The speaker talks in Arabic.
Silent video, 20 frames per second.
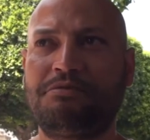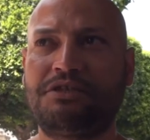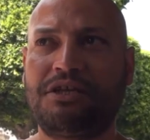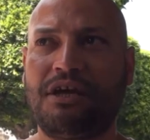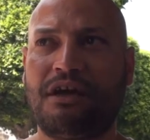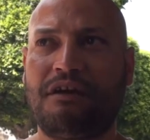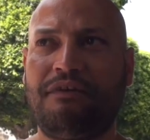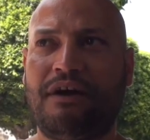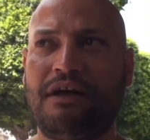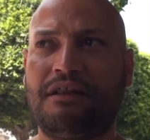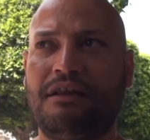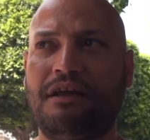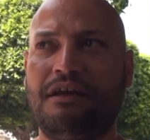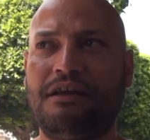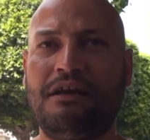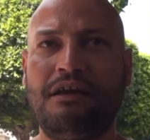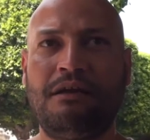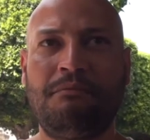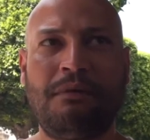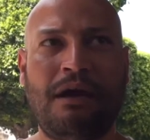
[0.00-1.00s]
باش تقف حد
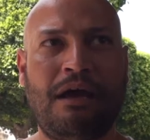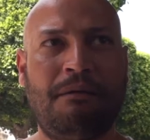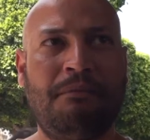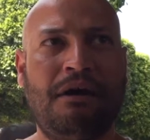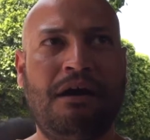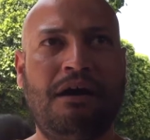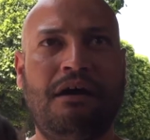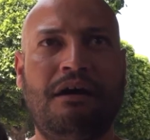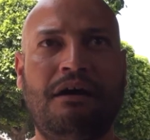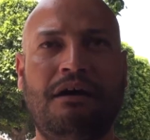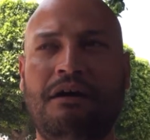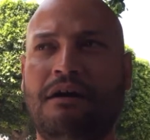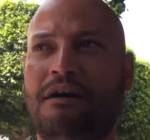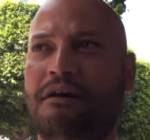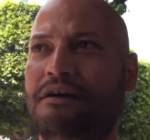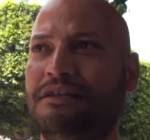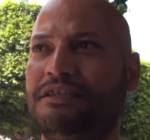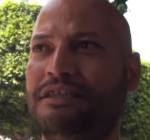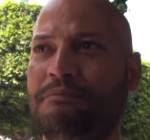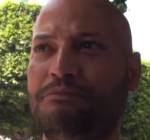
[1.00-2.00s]
هنا مهما
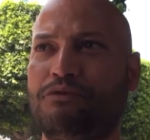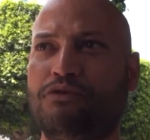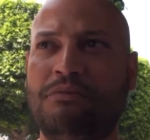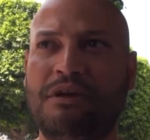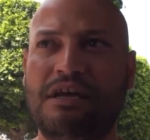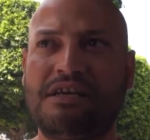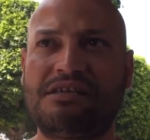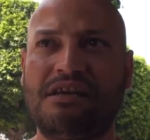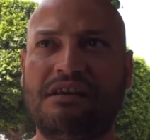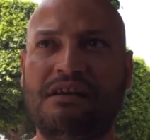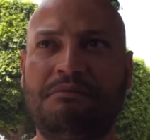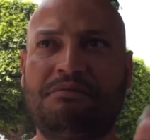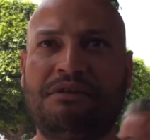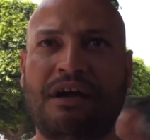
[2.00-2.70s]
اعتمدوا من اساليب